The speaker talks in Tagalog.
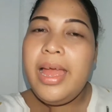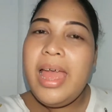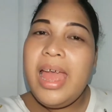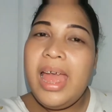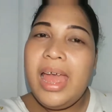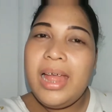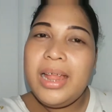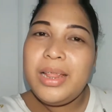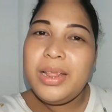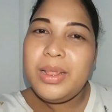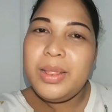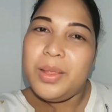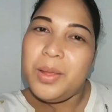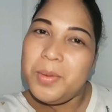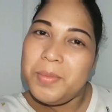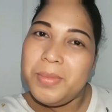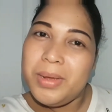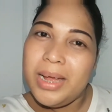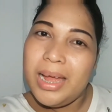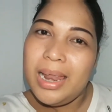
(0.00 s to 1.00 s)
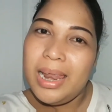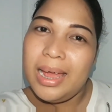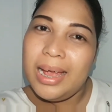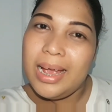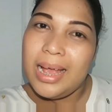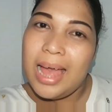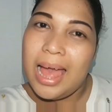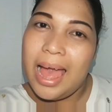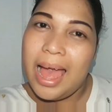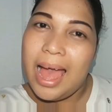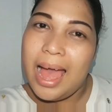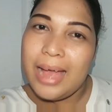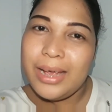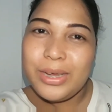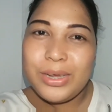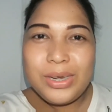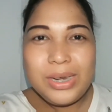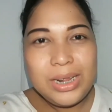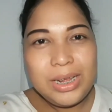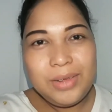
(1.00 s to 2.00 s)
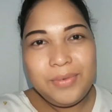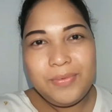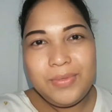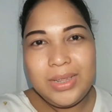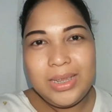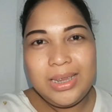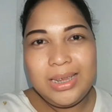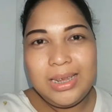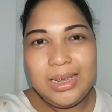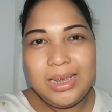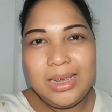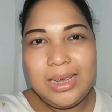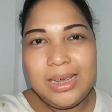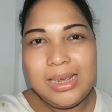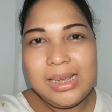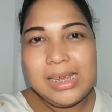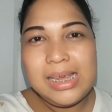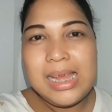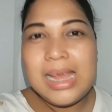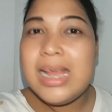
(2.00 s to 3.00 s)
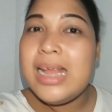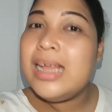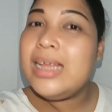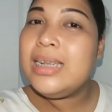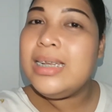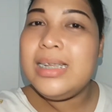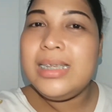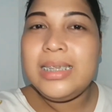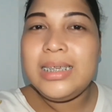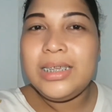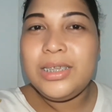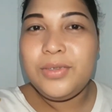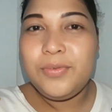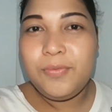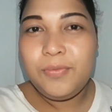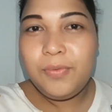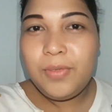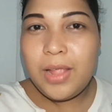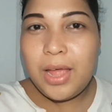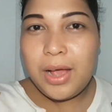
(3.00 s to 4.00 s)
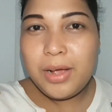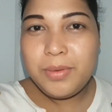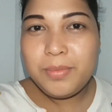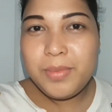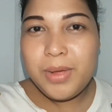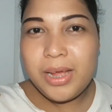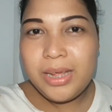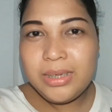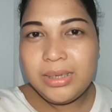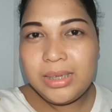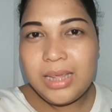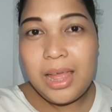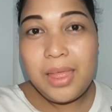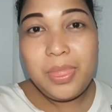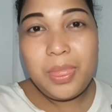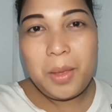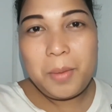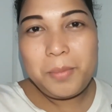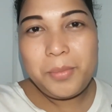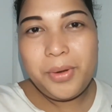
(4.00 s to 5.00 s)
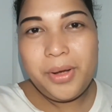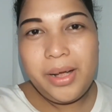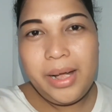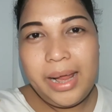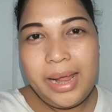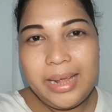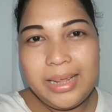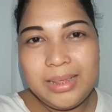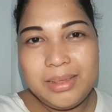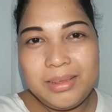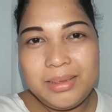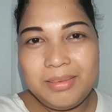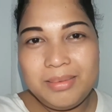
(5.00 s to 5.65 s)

Hello mga langga! Good evening! This is Vlogmas number 8.